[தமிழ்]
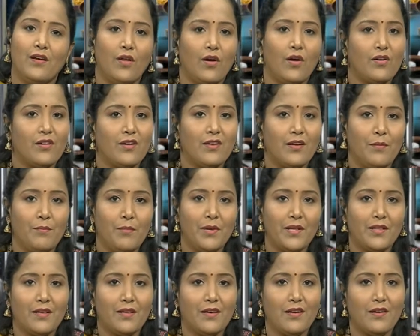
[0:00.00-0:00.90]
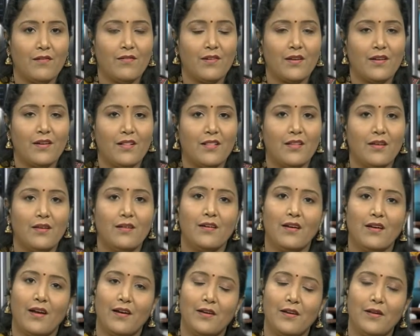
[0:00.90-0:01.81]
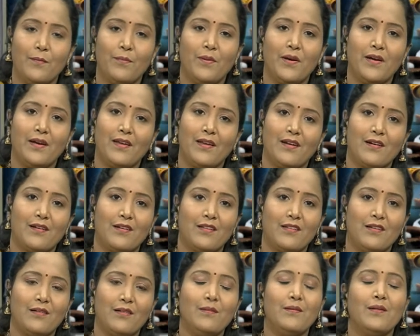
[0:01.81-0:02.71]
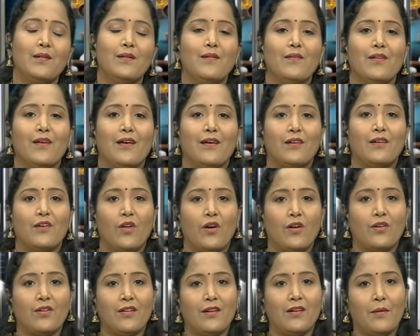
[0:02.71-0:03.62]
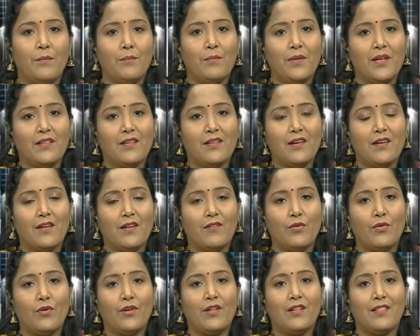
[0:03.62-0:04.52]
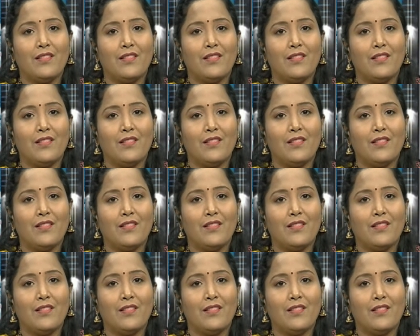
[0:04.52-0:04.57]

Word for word: டாக்டர் அம்பேத்கர் அவர்கள் தான் கண்டிப்பாக கரெக்டு தான் டாக்டர் அம்பேத்கர் அவரோட